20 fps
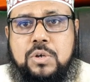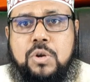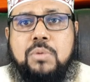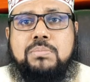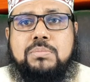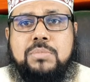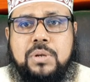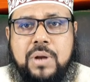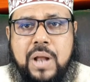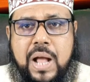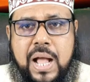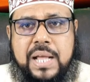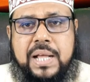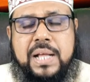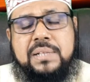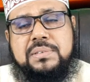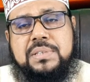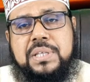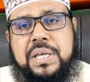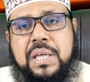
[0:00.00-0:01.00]
নম্বর
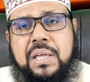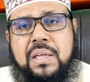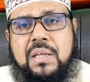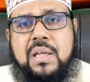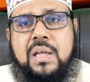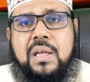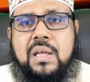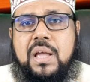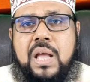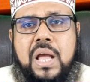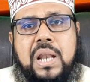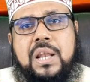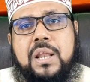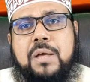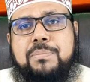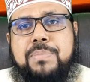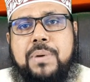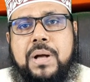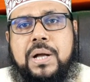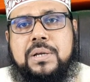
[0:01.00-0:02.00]
আয়াতে
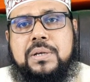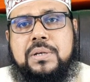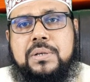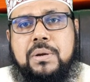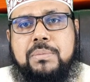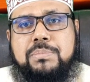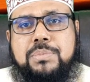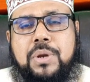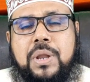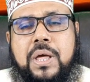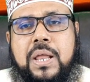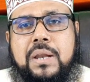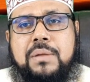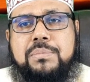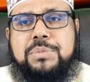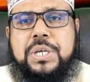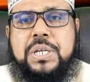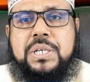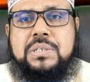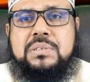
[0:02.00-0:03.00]
আল্লাহ পাক রব্বুল
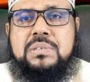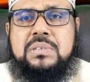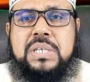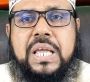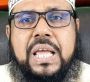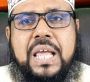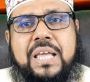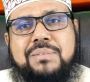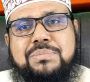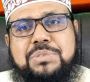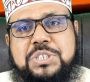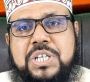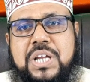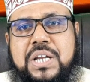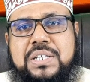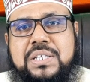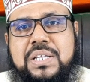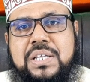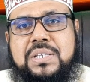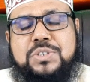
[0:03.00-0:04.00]
আলমিন এই
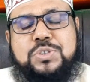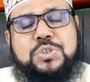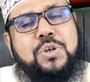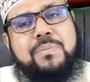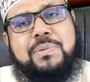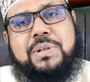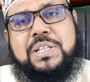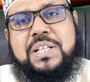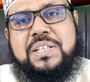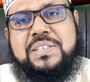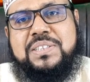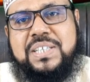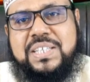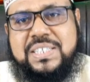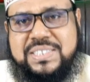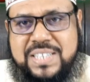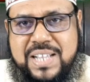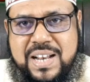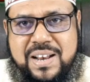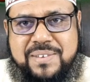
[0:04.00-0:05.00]
বিষয়টির সমাধান
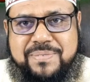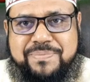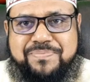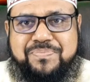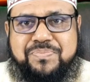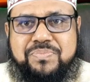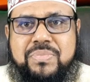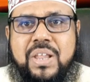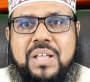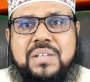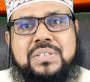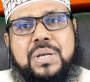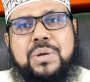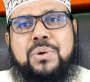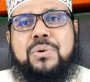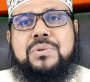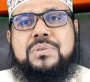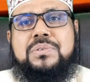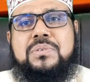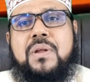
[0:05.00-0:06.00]
দিয়েছেন
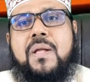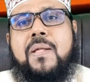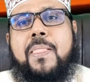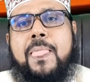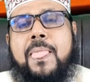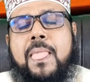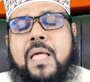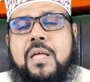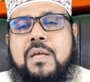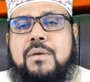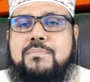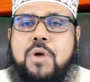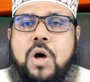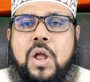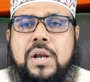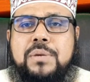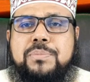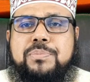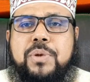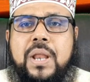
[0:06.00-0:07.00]
দেখুন
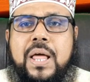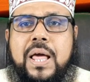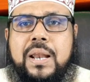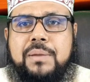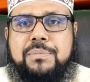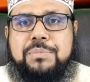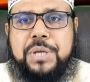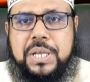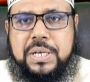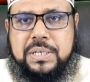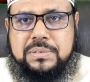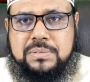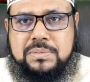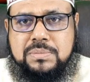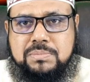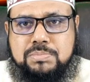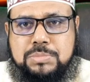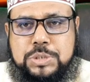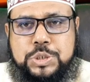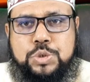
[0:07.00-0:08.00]
মহানবুল্লা আলমিন
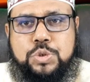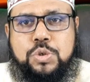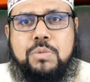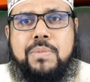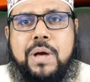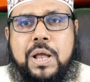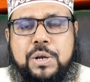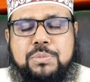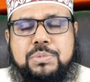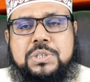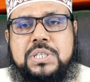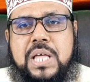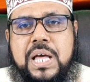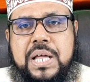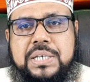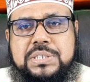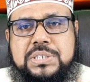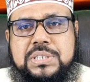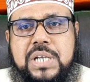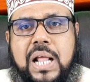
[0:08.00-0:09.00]
বিশ্ব
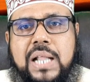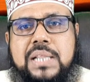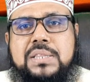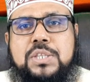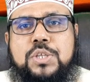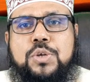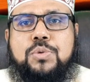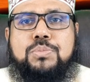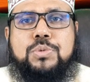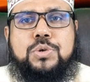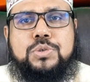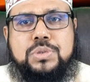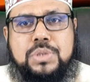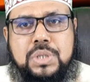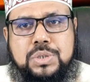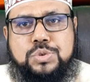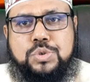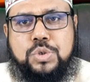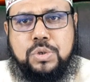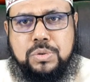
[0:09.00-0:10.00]
মানবতার শান্তি ও
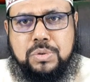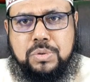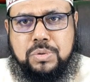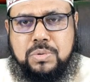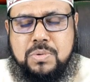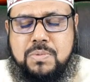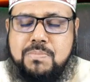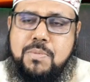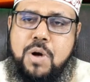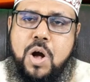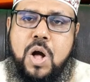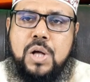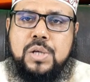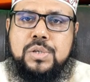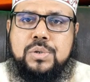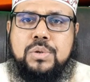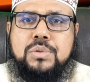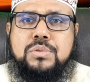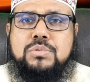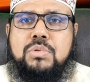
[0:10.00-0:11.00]
মুক্তির জন্য
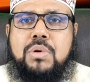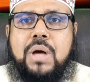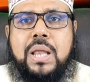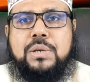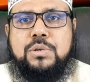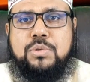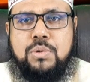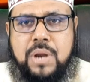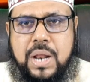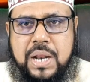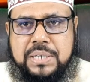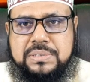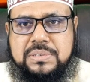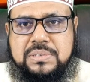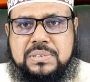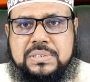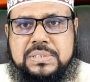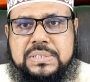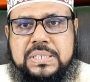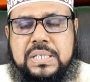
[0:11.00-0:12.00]
মহাগ্রন্থ আল কোরআন
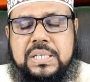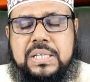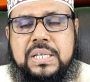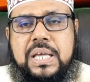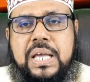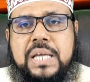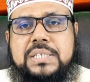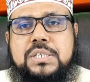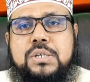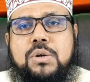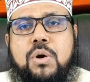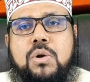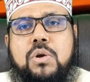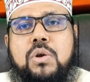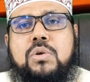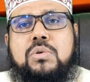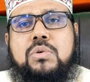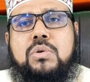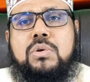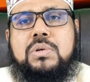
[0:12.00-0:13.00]
একটি
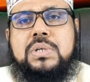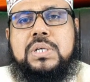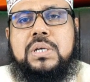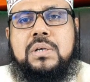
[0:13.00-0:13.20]
অনন্য